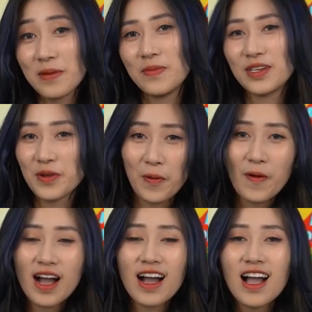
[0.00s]
gaming đồ
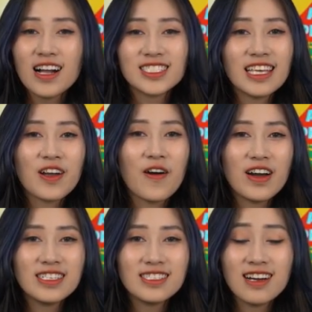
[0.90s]
họa sẽ có
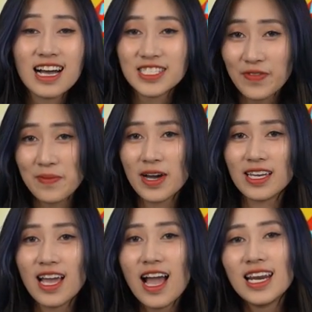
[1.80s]
Acer Aspire
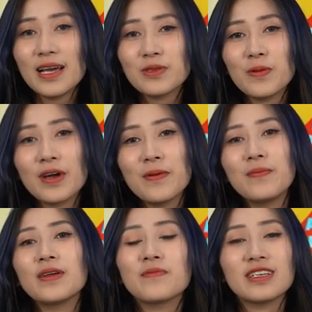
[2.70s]
7, laptop
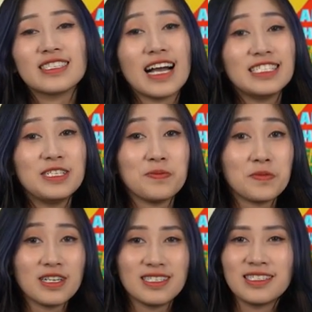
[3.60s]
gaming mà giá chỉ
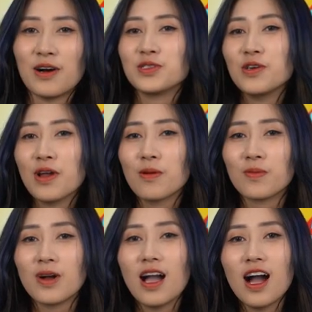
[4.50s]
16 triệu đồng.
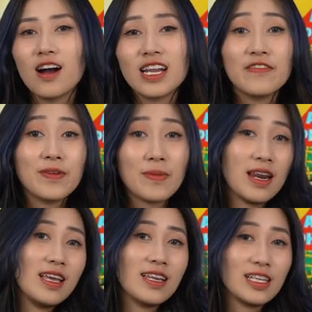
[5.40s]
Ở đây phần
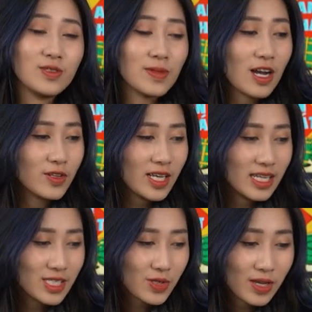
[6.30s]
bàn lề này chúng ta có
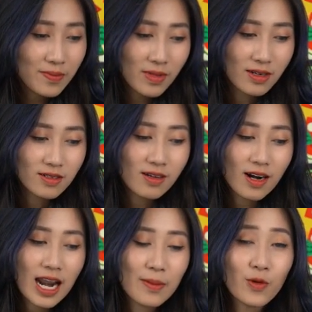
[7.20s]
thể xoay mở
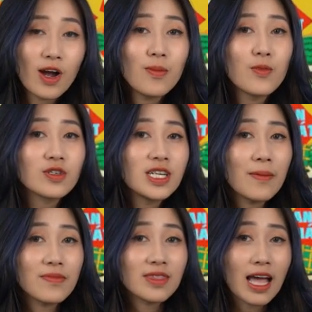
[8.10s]
được là một góc
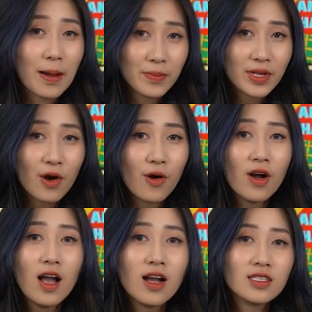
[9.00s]
180 độ
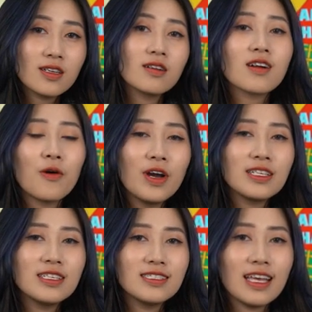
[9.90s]
Ờ, cấu
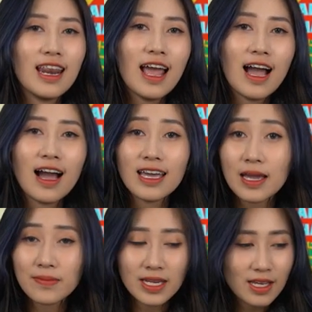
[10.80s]
hình thì sẽ là
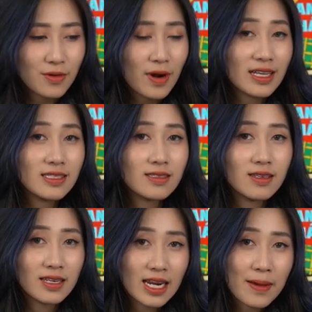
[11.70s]
AMD
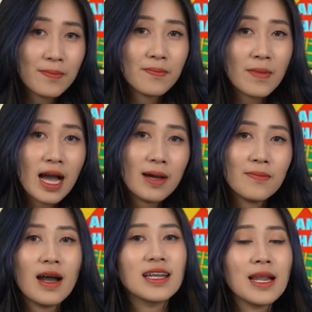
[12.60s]
Ryzen 5
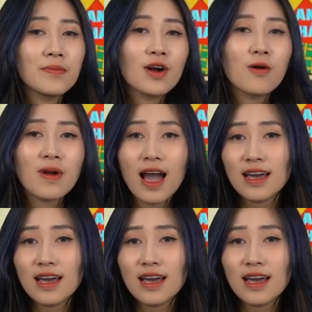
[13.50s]
3350 h